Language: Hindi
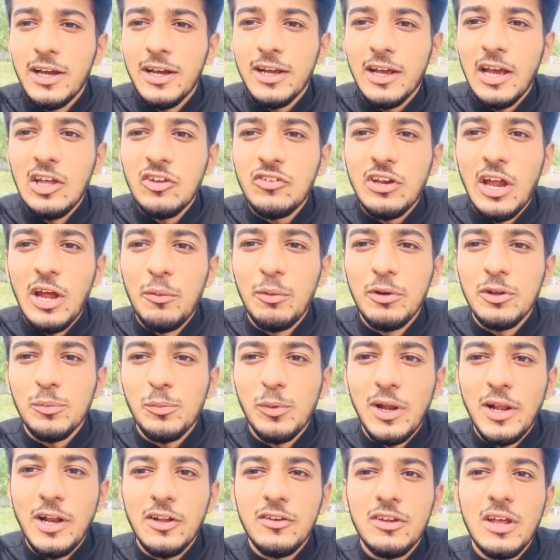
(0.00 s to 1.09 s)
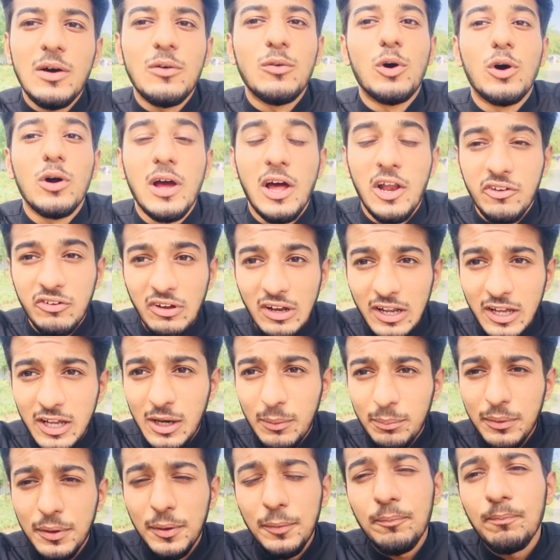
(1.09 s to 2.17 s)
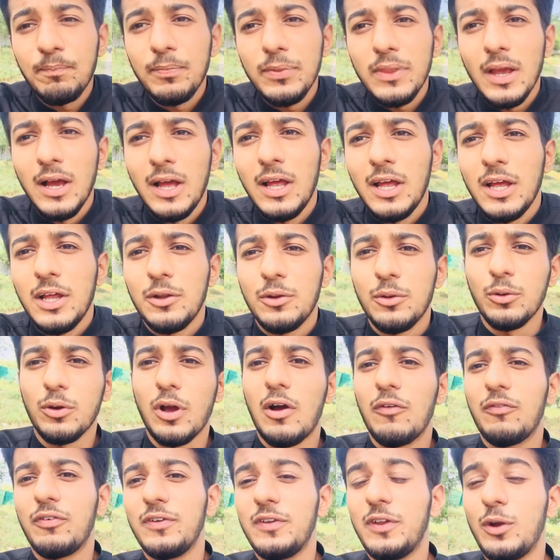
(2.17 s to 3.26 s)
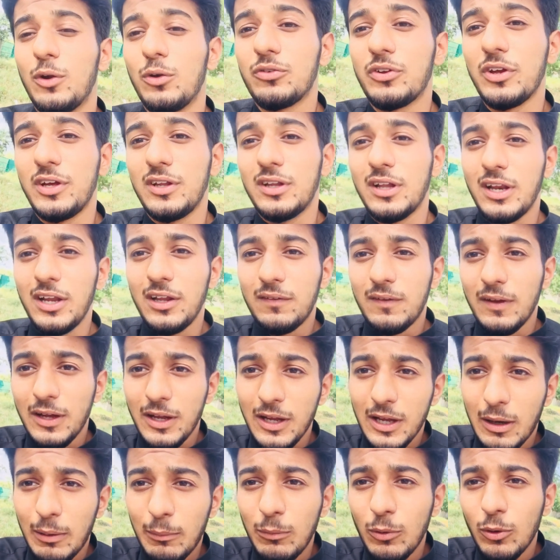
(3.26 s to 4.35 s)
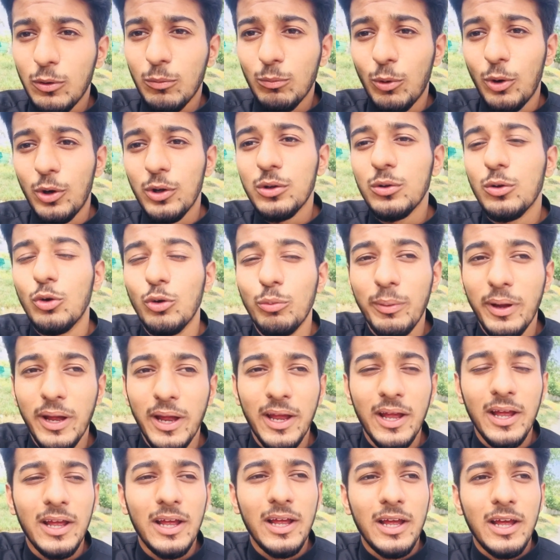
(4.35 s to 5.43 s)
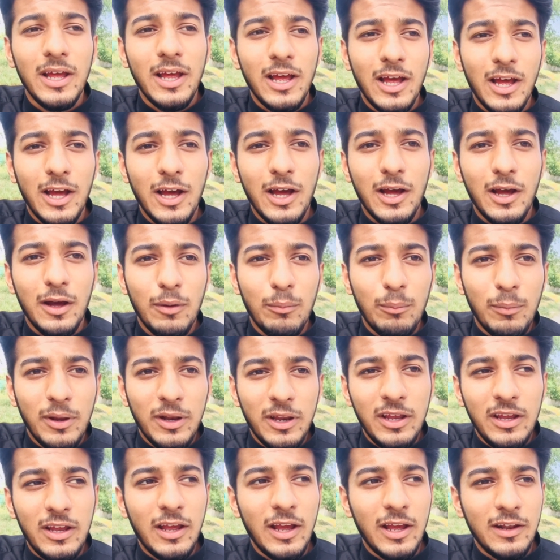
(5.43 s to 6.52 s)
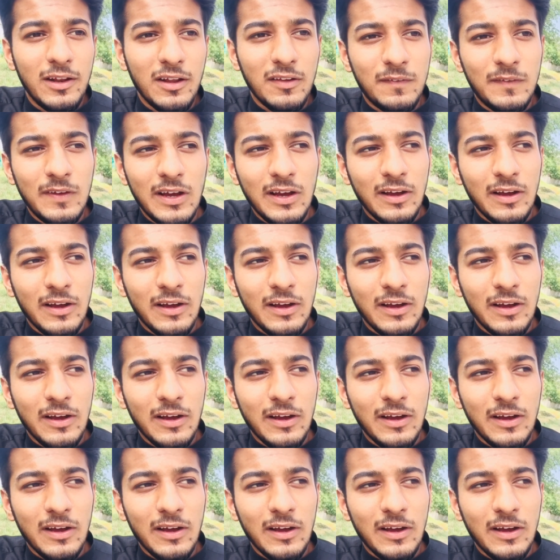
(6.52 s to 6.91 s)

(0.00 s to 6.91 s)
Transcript: गेस्ट आए हुए तो मौलाना साहब वो घर चले गए अपने तो काफ़ी दिनों से इधर ही थे हम लोग बहुत घूमे uh, मरी गए नतिया